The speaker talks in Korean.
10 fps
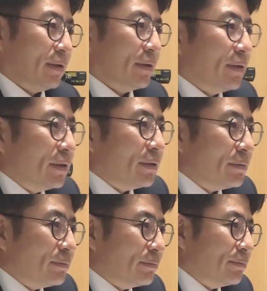내가
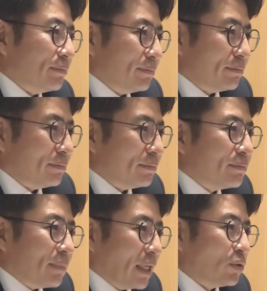아, 예. 잘렸을
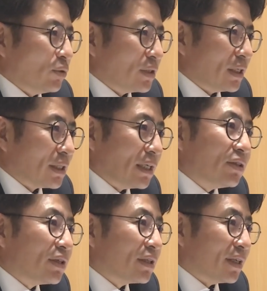때 방송사에
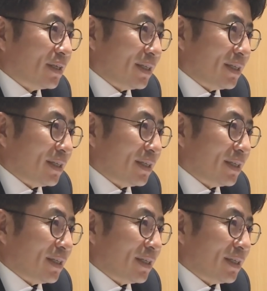사정했다가